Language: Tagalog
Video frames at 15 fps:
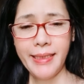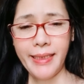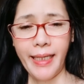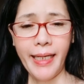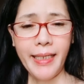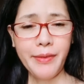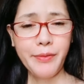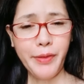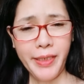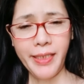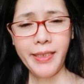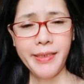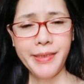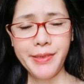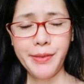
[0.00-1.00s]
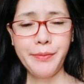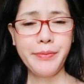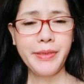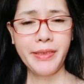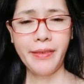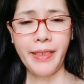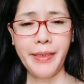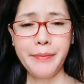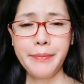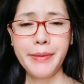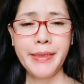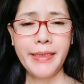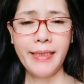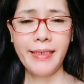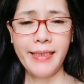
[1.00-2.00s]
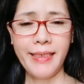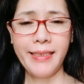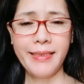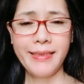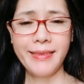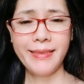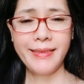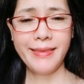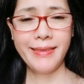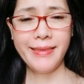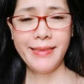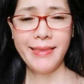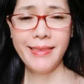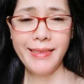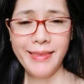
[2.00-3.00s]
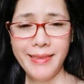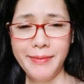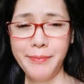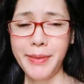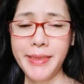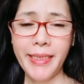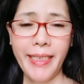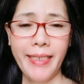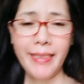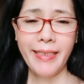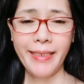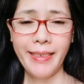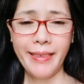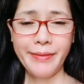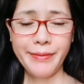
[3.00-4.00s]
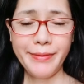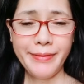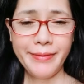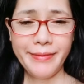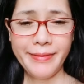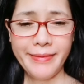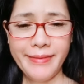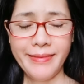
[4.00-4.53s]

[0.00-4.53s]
kahit 100 subscriber na lang masaya na rin ako dun